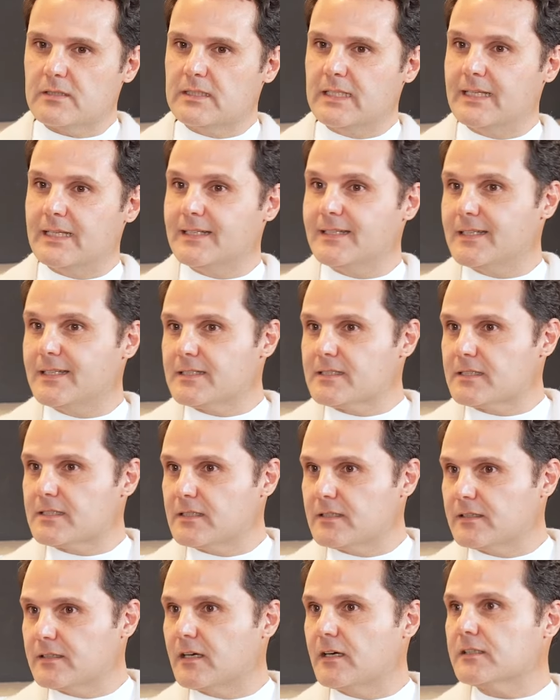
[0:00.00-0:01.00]
Yeni
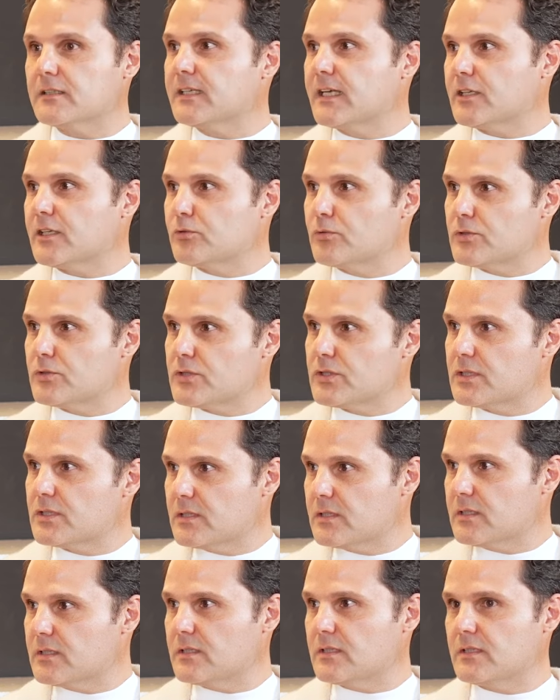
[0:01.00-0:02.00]
nesil daha
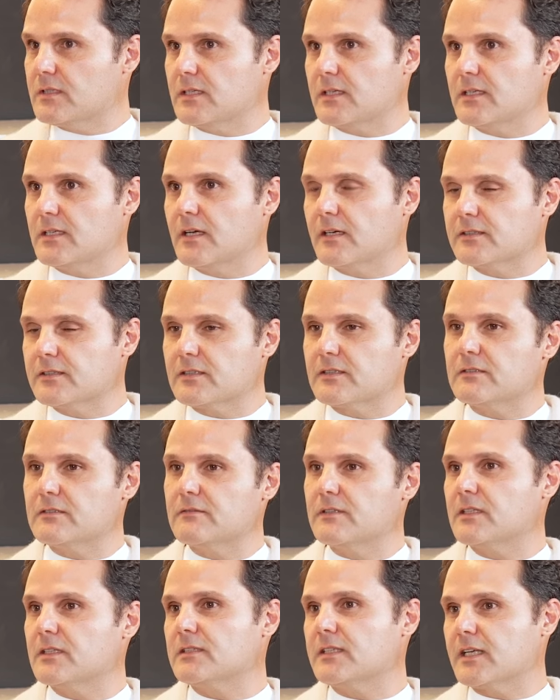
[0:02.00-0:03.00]
teknolojiye yatkın
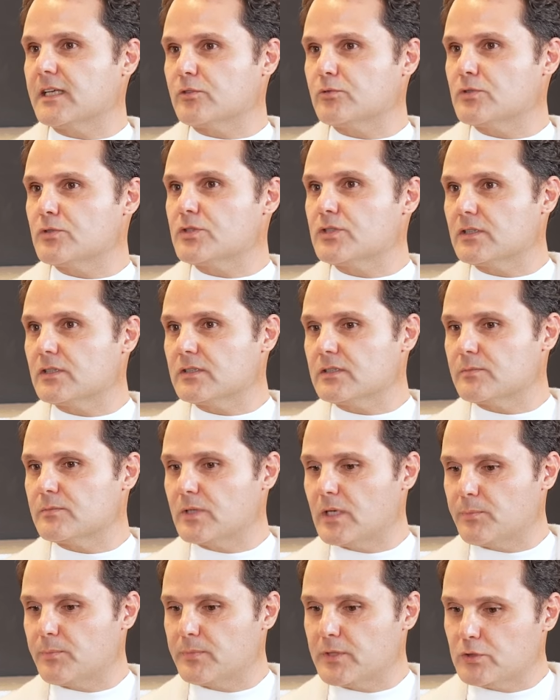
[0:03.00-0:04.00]
ve teknoloji yatırım
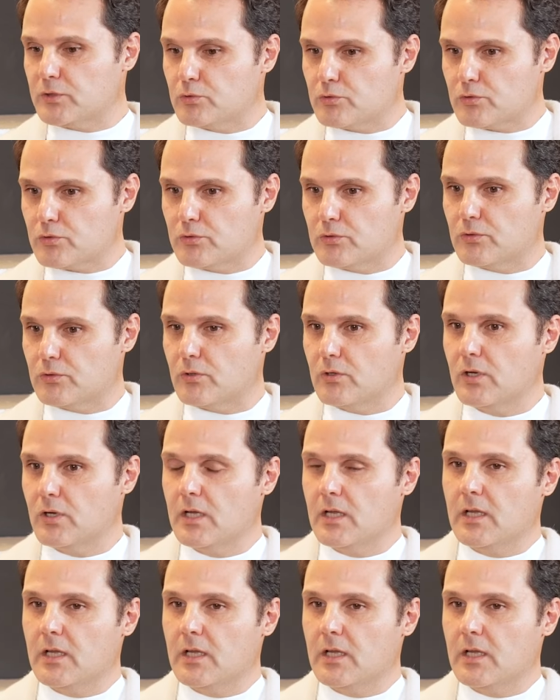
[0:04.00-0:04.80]
yapmayı Doğru. düşünüyor.